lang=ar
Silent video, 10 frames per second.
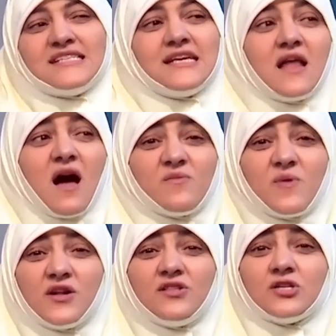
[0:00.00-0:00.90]
الناس اللي
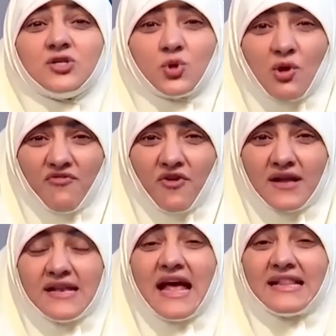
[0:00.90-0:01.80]
اجبرتها
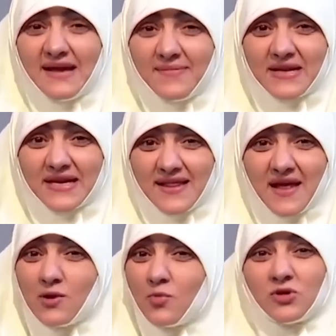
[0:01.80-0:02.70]
ظروفها انها تعمل
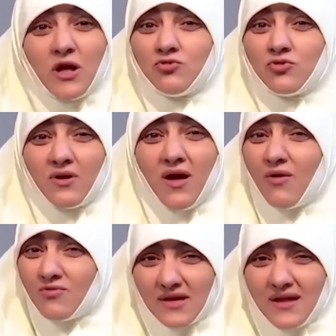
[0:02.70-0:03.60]
كده لموت او
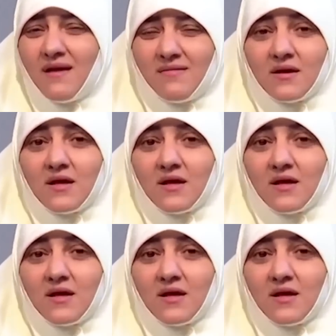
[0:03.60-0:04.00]
طلاق وكده